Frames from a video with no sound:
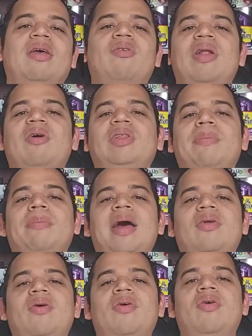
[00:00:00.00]
con la otra
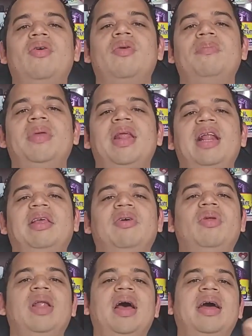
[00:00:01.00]
mano mira el
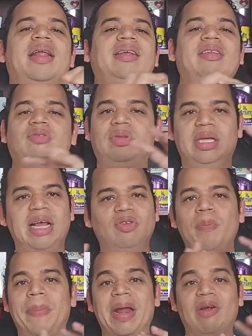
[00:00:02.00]
celular, está
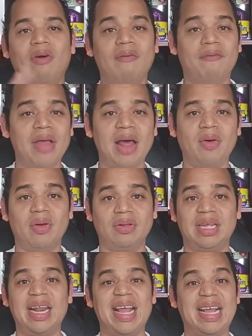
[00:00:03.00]
súper confiado,
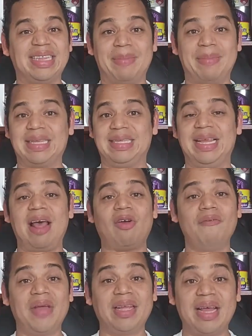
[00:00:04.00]
tiene demasiada
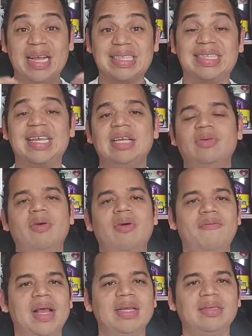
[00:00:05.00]
confianza, exceso de
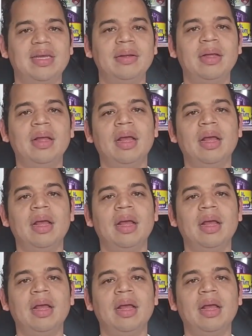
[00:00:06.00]
confianza,